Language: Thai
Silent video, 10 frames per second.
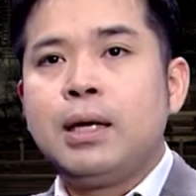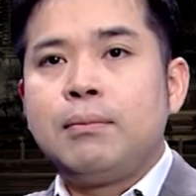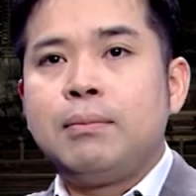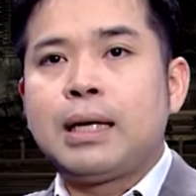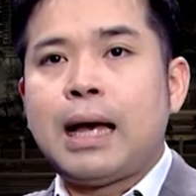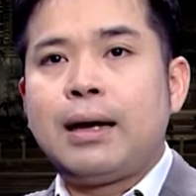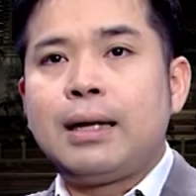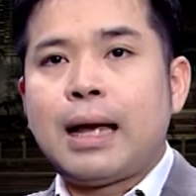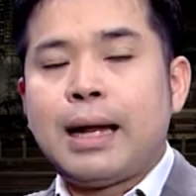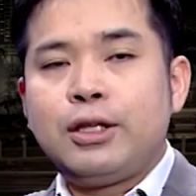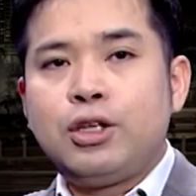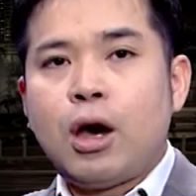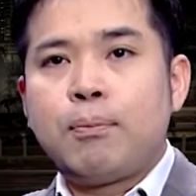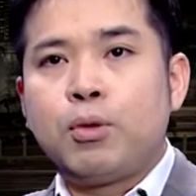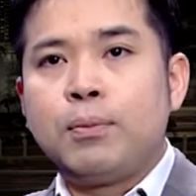มีการรายงานย
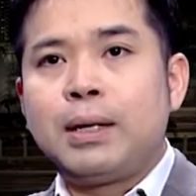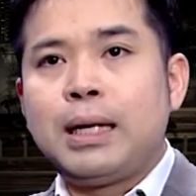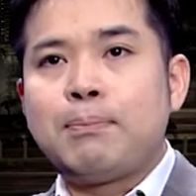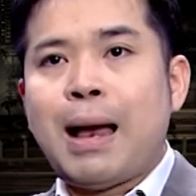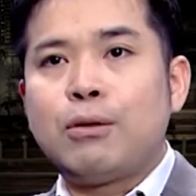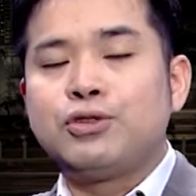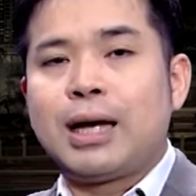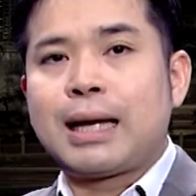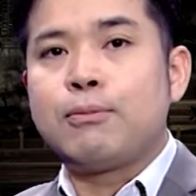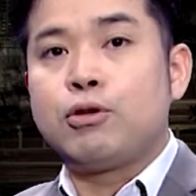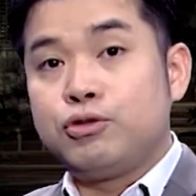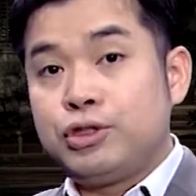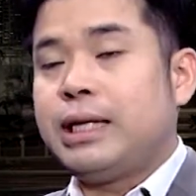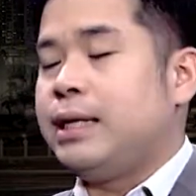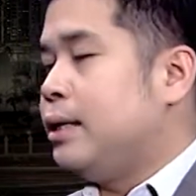อดผลผลิตภาคอุตสาหกรรมของ
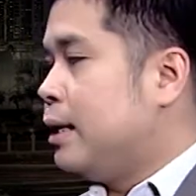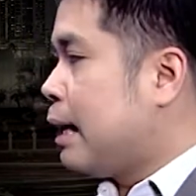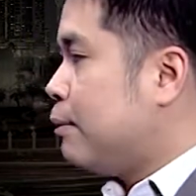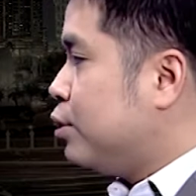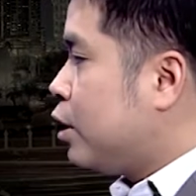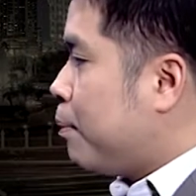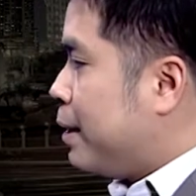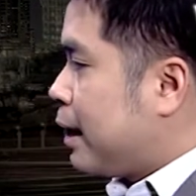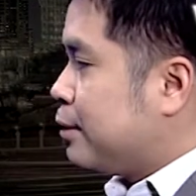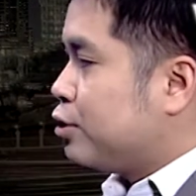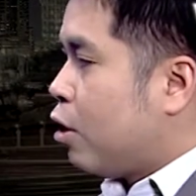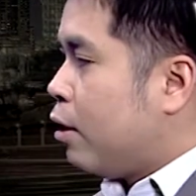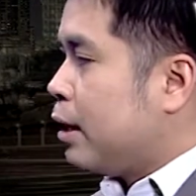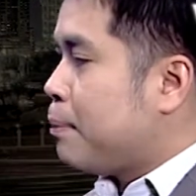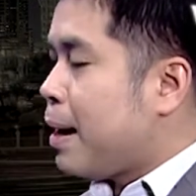จีนนะครับซึ่งก็เป็นการสะท้
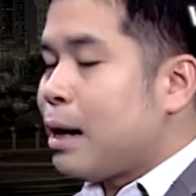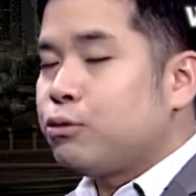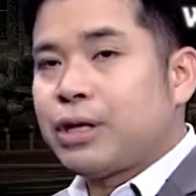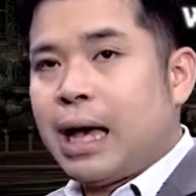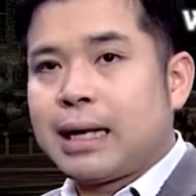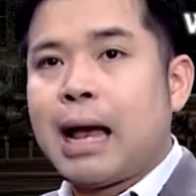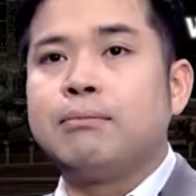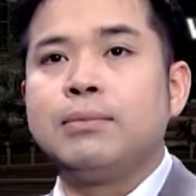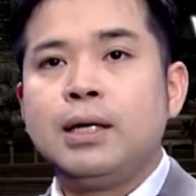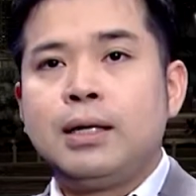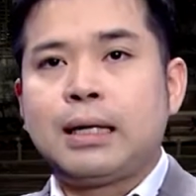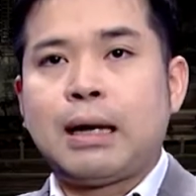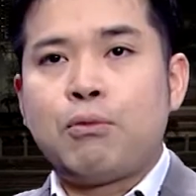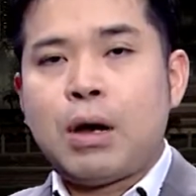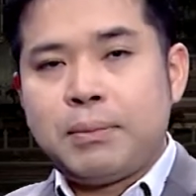อนในภาคอุตสาหกรรมนะ
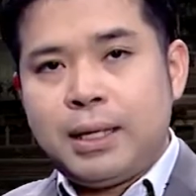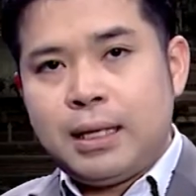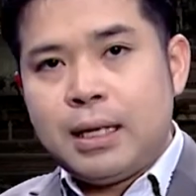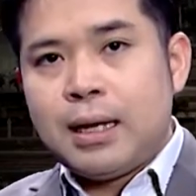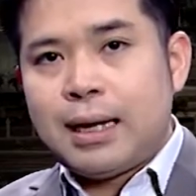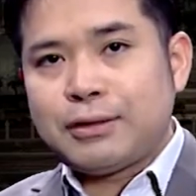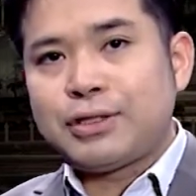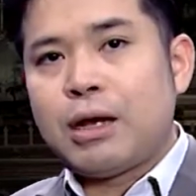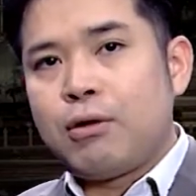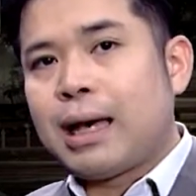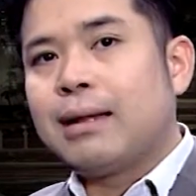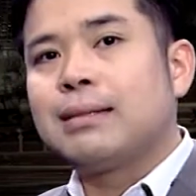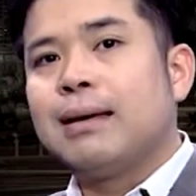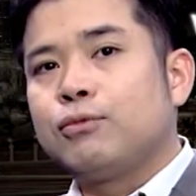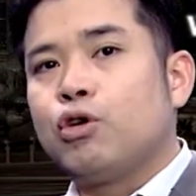ครับว่ามีลักษณะของการ
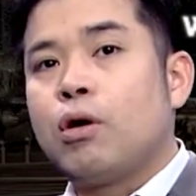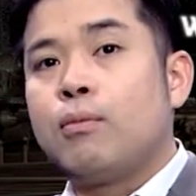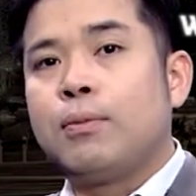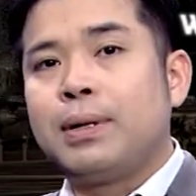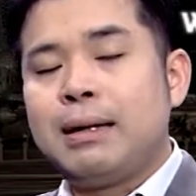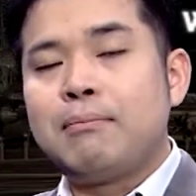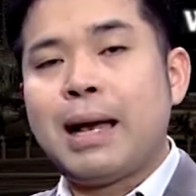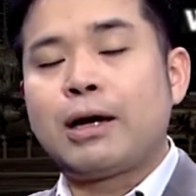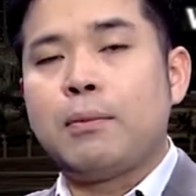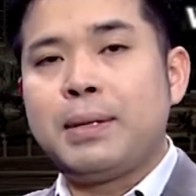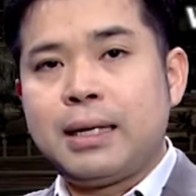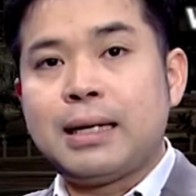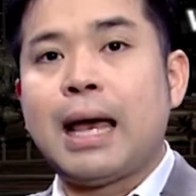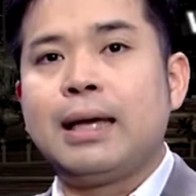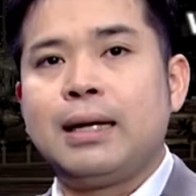เติบโตของผลผลิตมากน้อยเพียง
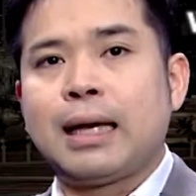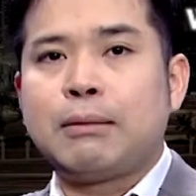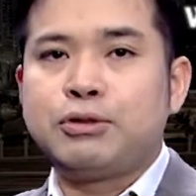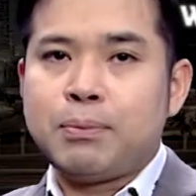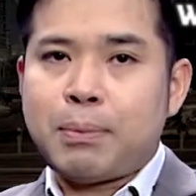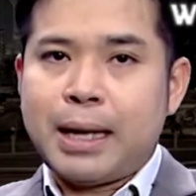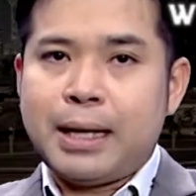ใดนะครับซึ่งไป